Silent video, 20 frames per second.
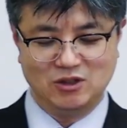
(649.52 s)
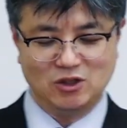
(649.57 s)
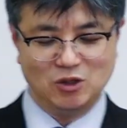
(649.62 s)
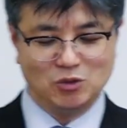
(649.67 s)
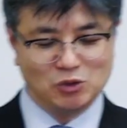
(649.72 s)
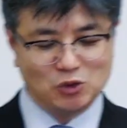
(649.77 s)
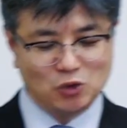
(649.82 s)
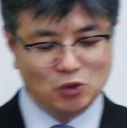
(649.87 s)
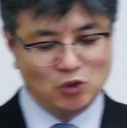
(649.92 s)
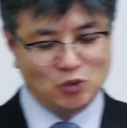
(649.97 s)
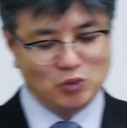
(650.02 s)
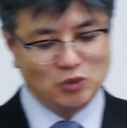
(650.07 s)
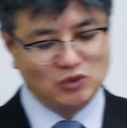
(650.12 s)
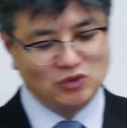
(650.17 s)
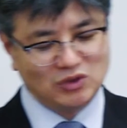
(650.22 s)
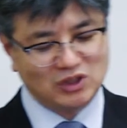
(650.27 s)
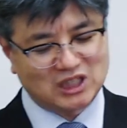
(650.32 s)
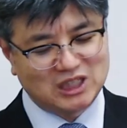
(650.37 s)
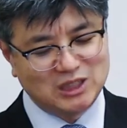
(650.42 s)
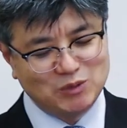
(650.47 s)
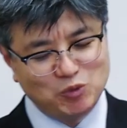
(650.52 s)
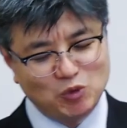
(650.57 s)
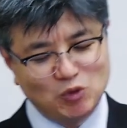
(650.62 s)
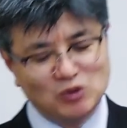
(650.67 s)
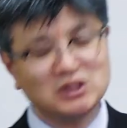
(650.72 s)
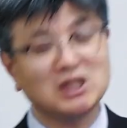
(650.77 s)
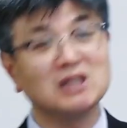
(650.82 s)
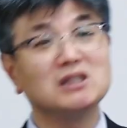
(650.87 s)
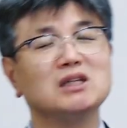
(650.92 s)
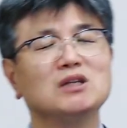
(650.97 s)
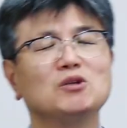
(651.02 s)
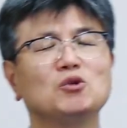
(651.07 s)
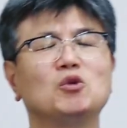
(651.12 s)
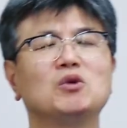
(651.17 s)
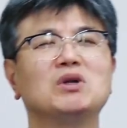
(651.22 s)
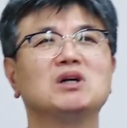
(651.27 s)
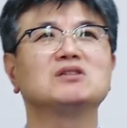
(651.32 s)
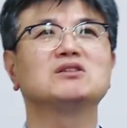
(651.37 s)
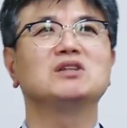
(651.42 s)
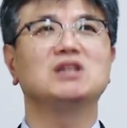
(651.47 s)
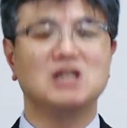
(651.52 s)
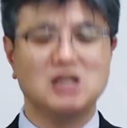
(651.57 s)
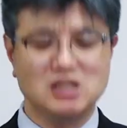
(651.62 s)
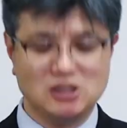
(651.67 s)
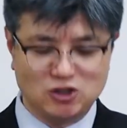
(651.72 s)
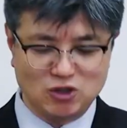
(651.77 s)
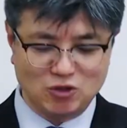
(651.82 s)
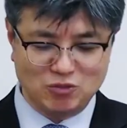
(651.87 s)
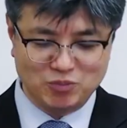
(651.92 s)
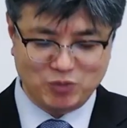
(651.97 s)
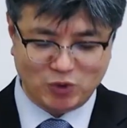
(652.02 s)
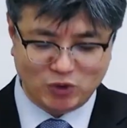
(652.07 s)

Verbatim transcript: 여러분 솔로몬은 기브온 산당으로 올라가서 일천